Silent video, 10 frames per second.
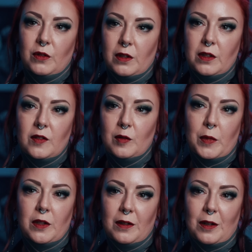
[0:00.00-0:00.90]
Und dann kitzelt
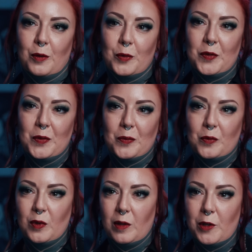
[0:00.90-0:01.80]
man dann raus,
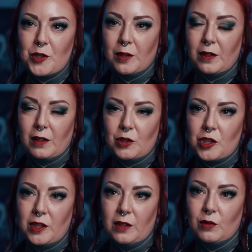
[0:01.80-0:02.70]
wo der Mensch dann gerade
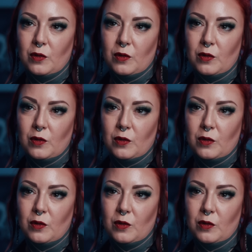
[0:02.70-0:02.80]
steht.